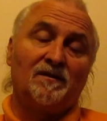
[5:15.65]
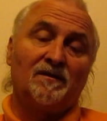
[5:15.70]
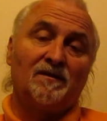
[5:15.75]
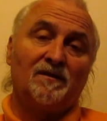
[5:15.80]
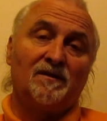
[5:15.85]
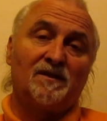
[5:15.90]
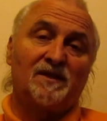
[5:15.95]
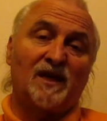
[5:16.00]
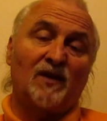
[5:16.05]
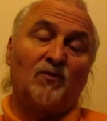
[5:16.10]

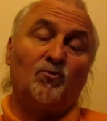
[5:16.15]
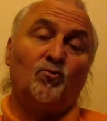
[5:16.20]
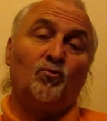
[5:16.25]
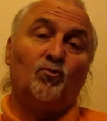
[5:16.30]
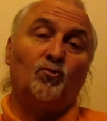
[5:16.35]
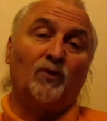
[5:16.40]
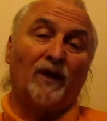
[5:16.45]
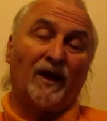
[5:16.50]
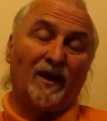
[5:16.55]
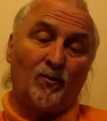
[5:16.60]
Ça nous
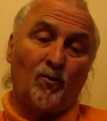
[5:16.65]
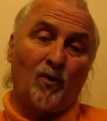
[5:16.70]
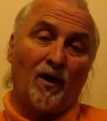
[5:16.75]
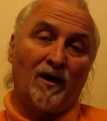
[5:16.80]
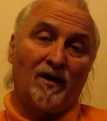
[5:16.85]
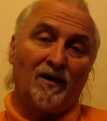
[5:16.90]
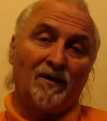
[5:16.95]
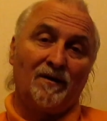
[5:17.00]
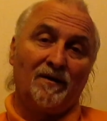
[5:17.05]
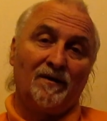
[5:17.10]
coûterait quoi
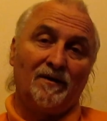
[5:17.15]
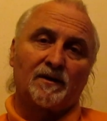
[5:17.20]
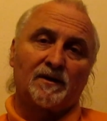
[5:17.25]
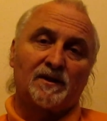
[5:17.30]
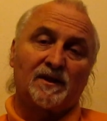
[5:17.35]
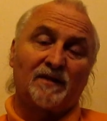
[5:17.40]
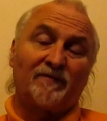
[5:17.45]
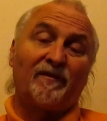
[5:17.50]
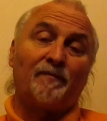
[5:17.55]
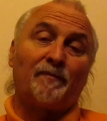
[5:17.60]

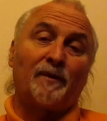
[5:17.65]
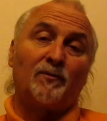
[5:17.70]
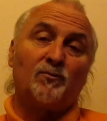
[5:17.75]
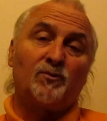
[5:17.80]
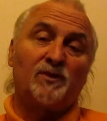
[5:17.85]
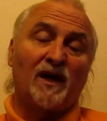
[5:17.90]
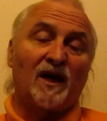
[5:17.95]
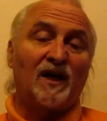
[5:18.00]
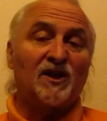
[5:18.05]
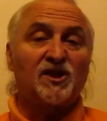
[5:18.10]
Ça va pas nous
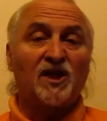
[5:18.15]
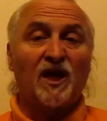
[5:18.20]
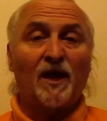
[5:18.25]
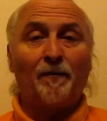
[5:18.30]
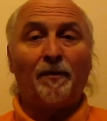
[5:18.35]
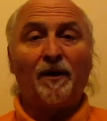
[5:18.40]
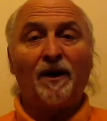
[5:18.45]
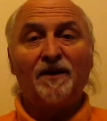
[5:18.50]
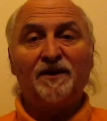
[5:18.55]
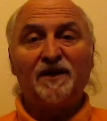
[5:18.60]
arracher un
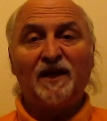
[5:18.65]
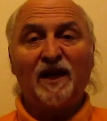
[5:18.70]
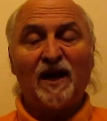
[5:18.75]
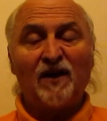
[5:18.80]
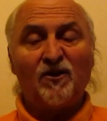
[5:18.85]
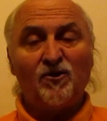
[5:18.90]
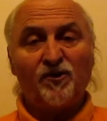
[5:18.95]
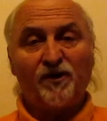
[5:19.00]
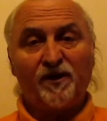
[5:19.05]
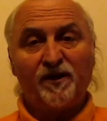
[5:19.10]
bras ni la
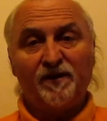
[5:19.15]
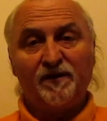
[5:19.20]
langue.